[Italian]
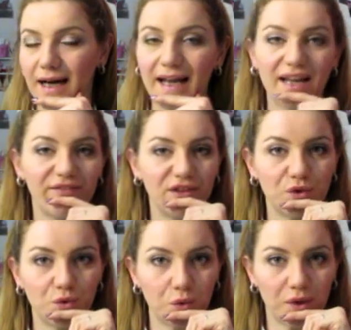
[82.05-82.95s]

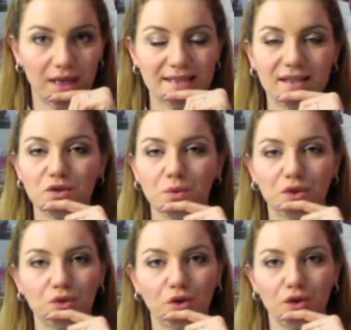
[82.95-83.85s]
all'avventura, nel senso
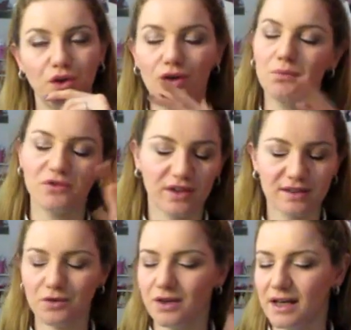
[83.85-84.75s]
quando io e il mio
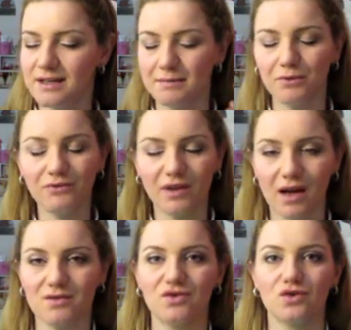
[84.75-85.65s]
fidanzato organizziamo un
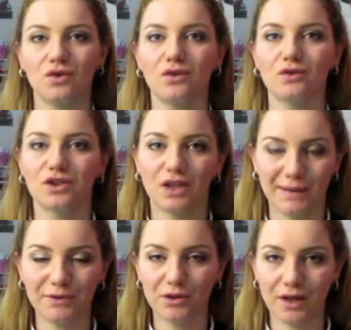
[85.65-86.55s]
viaggio,
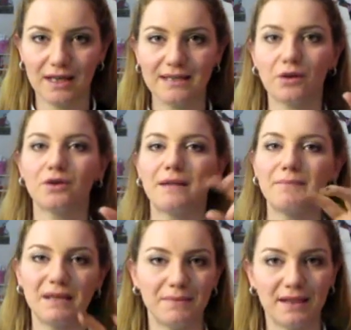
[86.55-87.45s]
cerchiamo di organizzarlo nei
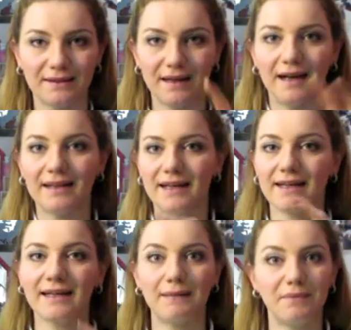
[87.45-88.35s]
minimi dettagli,
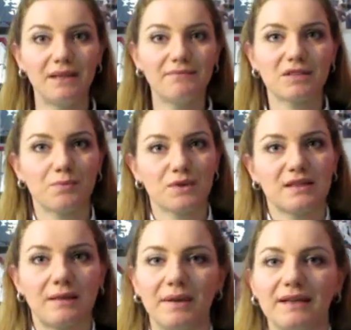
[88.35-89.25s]
anche nei minimi
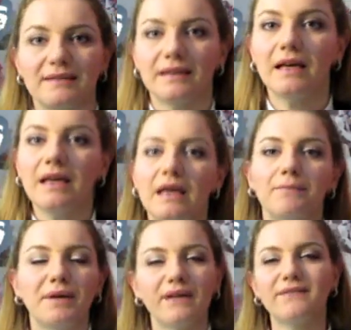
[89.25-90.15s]
spostamenti
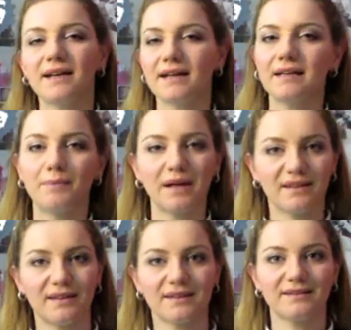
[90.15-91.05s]
per evitare di
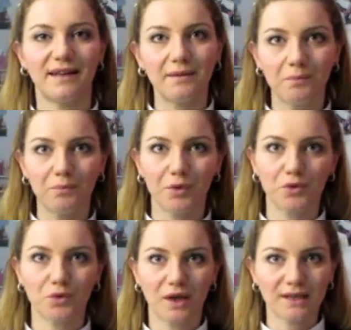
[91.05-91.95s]
perdere tempo
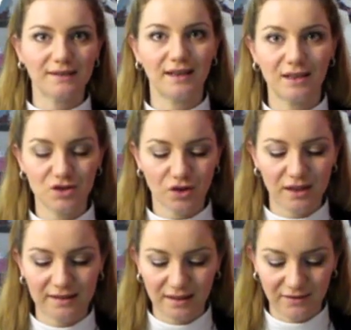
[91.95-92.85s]
durante le
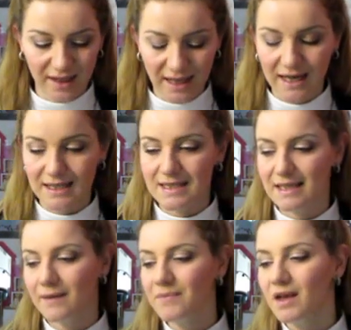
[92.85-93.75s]
giornate di
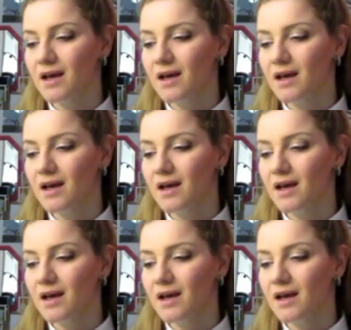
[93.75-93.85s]
vacanza.